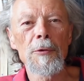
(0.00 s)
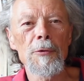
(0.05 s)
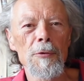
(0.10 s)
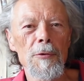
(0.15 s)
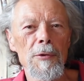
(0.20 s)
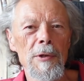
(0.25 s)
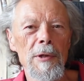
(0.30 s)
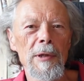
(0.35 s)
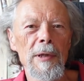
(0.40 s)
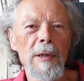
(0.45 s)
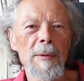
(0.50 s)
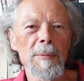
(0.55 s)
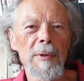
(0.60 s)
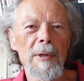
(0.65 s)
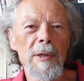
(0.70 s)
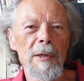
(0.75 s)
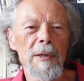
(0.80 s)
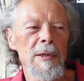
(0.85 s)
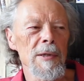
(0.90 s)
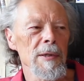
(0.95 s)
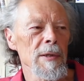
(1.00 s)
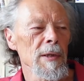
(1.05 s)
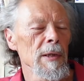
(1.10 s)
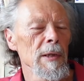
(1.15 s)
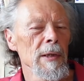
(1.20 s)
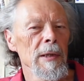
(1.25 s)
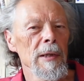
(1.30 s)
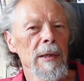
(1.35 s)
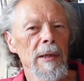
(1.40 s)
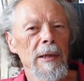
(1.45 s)
sociétés capitalistes,
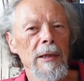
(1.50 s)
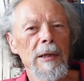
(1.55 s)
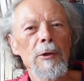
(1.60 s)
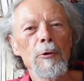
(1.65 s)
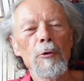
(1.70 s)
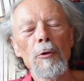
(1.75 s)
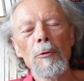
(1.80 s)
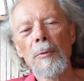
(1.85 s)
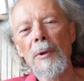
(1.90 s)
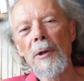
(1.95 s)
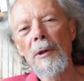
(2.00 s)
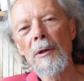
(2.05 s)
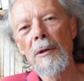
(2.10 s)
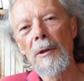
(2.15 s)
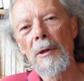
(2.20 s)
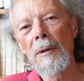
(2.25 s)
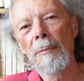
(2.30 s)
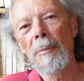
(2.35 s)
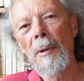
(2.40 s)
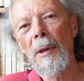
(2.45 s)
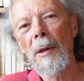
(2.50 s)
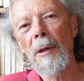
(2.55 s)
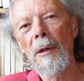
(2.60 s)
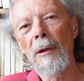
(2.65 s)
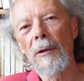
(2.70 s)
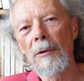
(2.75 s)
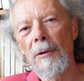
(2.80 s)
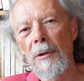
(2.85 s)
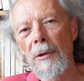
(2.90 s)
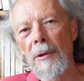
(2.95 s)
qui dominent des parts
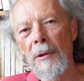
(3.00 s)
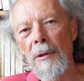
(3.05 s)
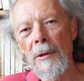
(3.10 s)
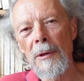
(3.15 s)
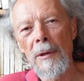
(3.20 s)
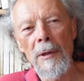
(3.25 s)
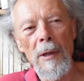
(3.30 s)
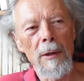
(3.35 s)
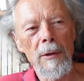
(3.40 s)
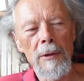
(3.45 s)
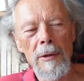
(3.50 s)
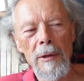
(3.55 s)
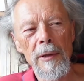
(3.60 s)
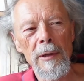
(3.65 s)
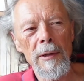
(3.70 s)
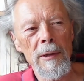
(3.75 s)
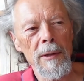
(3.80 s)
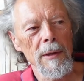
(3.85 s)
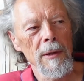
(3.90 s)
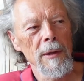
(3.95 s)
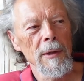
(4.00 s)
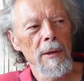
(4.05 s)
entières